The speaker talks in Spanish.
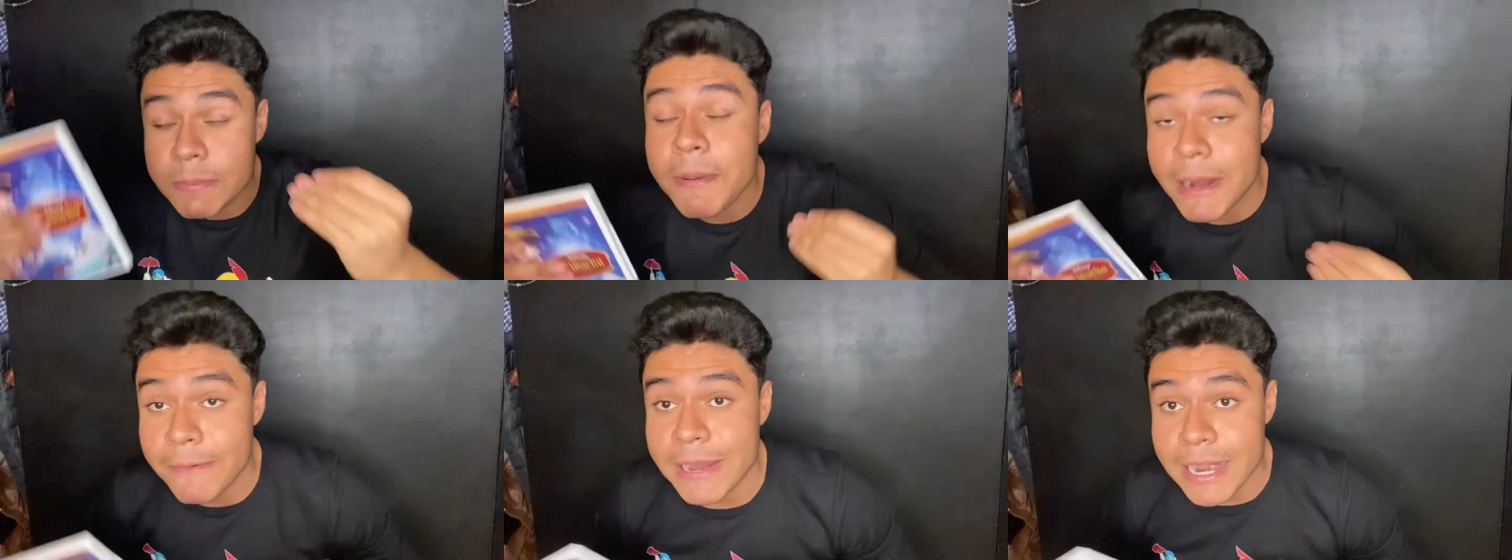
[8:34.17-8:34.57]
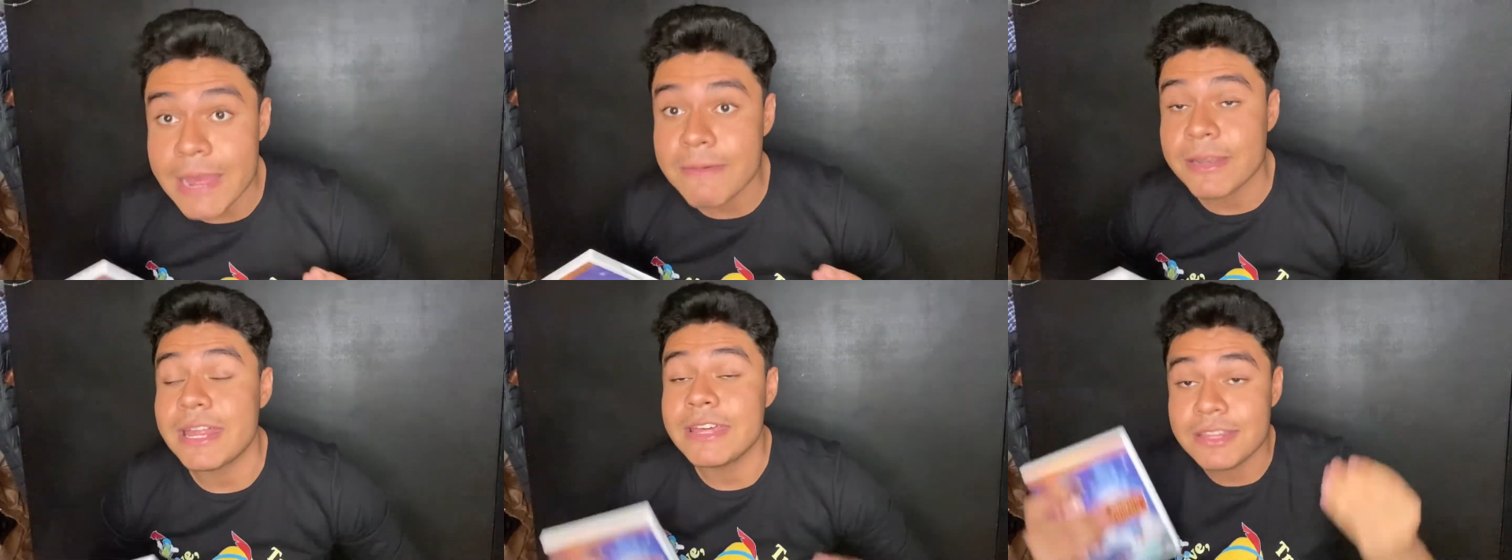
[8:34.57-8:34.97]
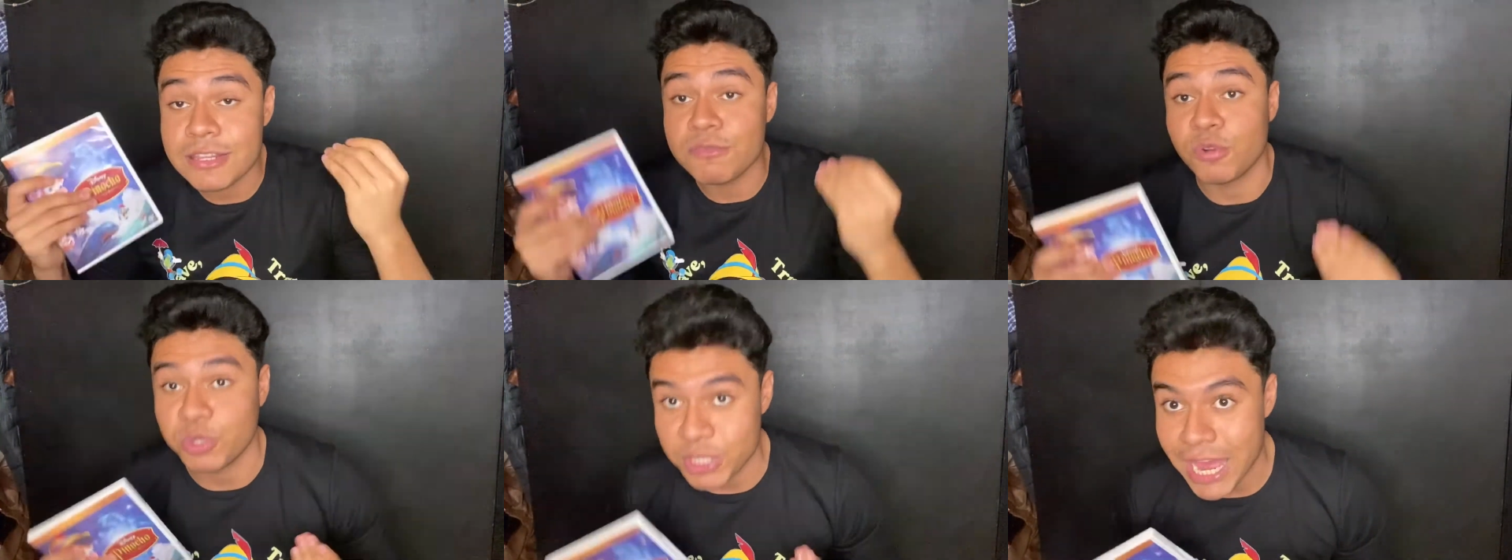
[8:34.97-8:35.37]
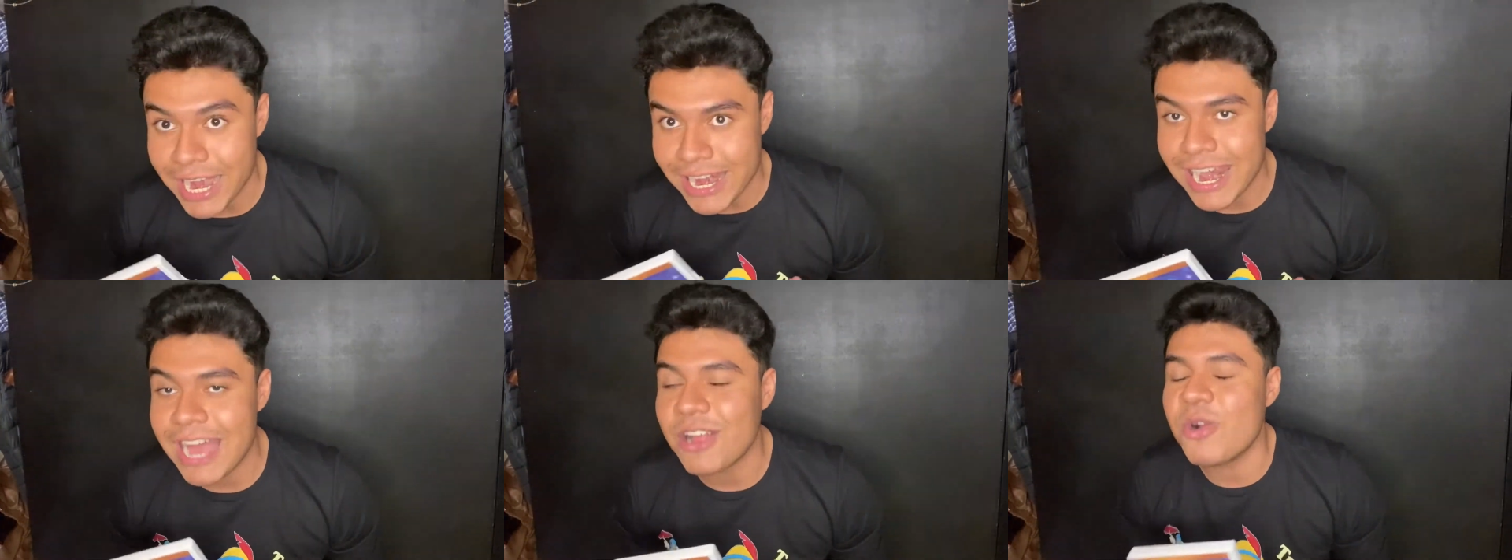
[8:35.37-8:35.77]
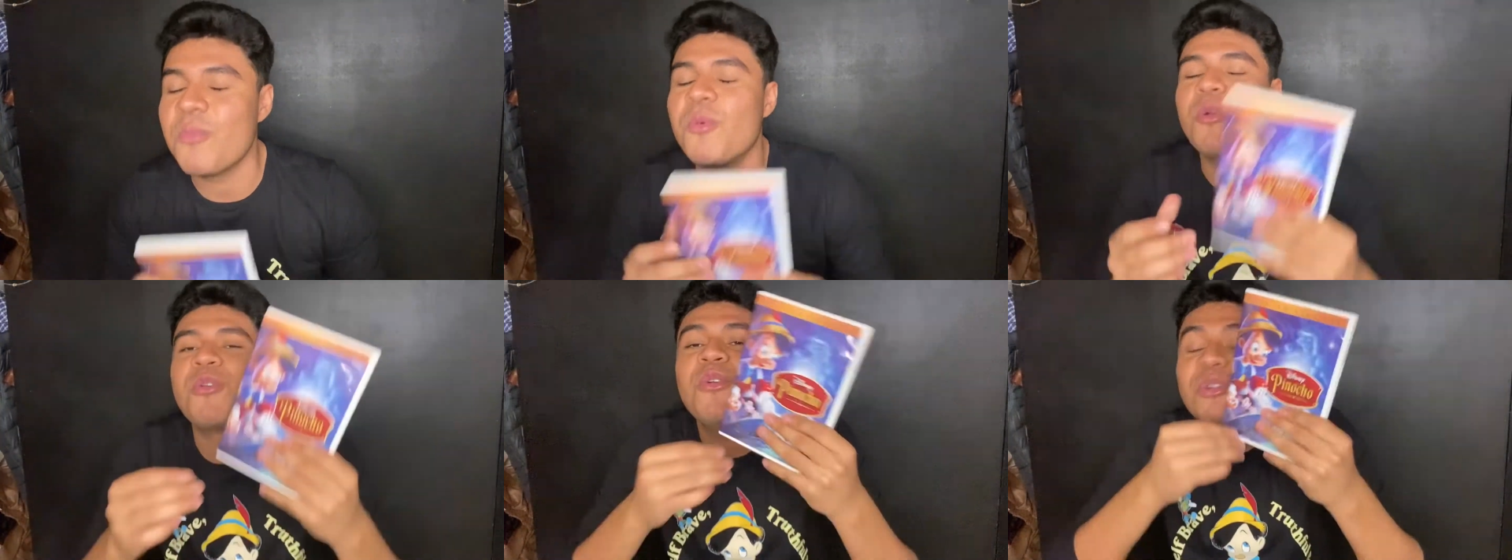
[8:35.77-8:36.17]
para verla de verdad y disfrutarla
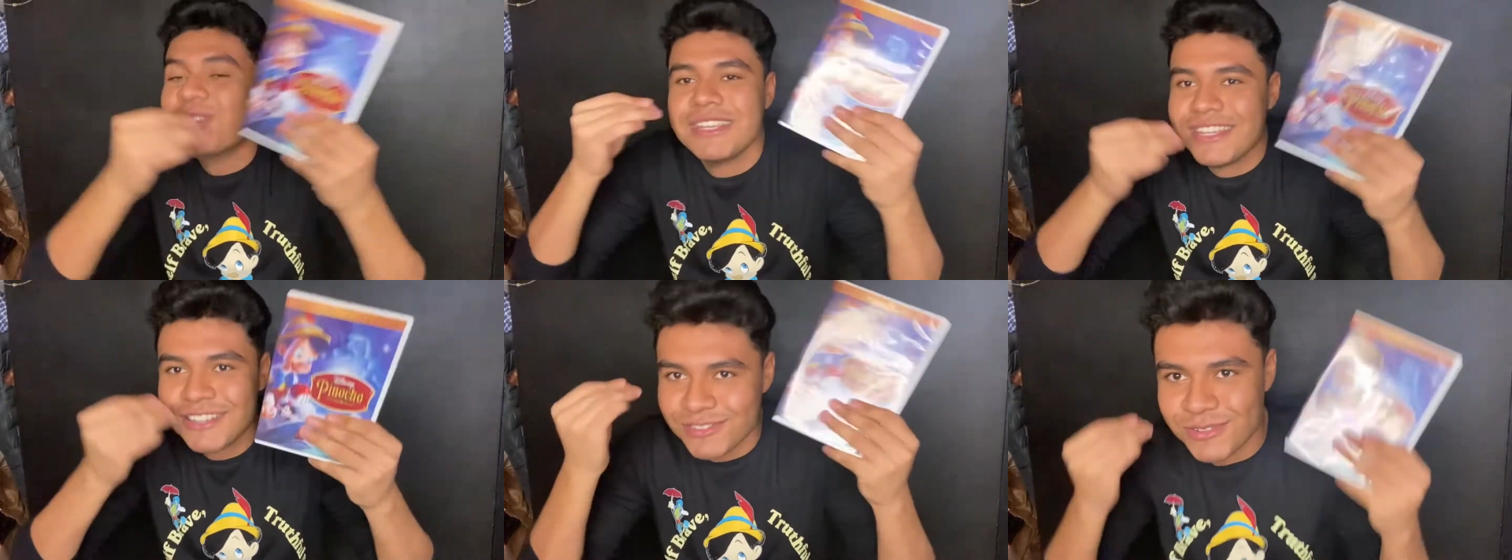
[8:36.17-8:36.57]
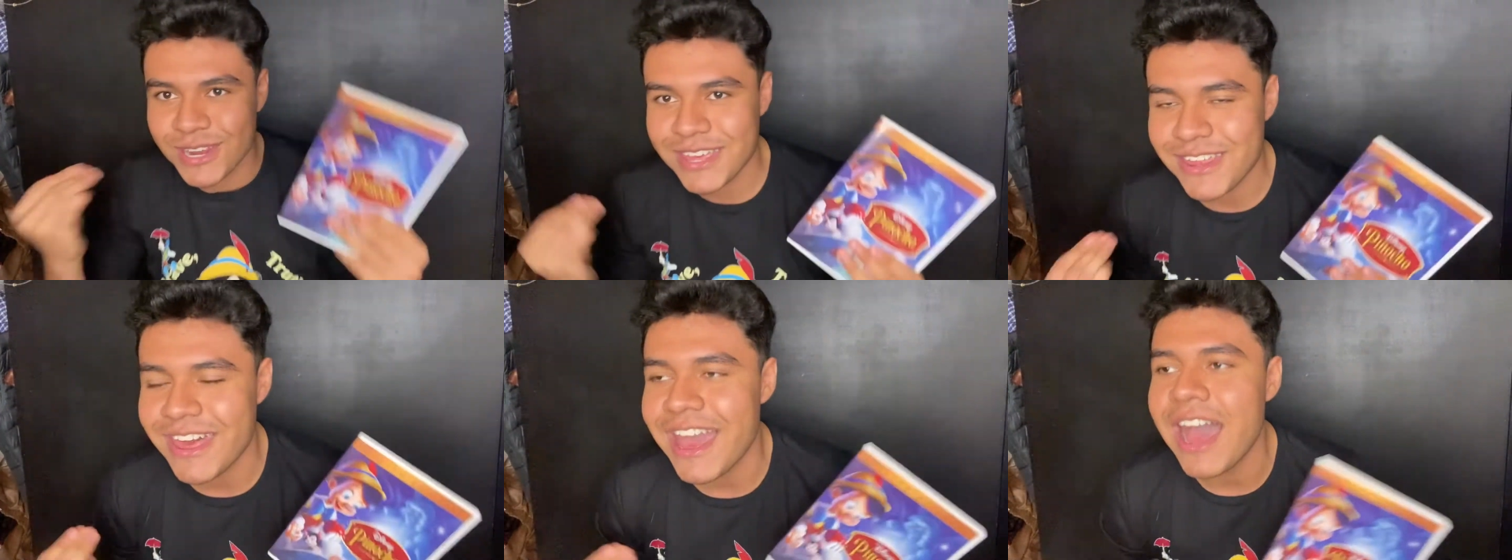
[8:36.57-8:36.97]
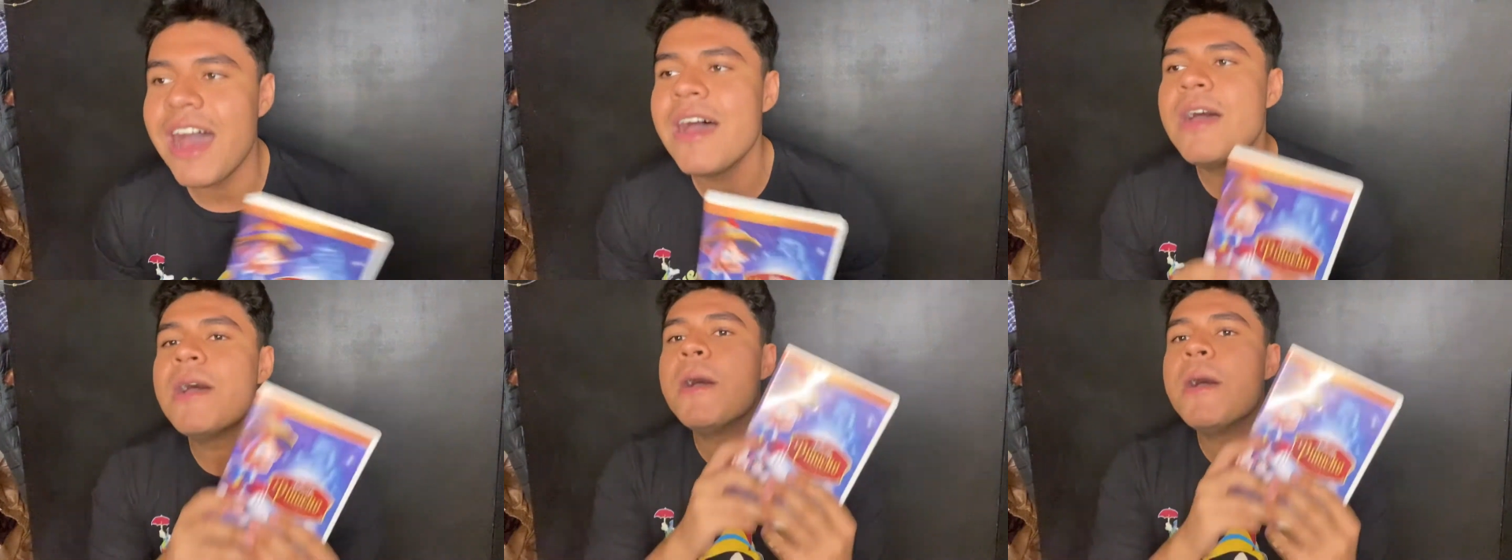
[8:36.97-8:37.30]
como no tienes una idea.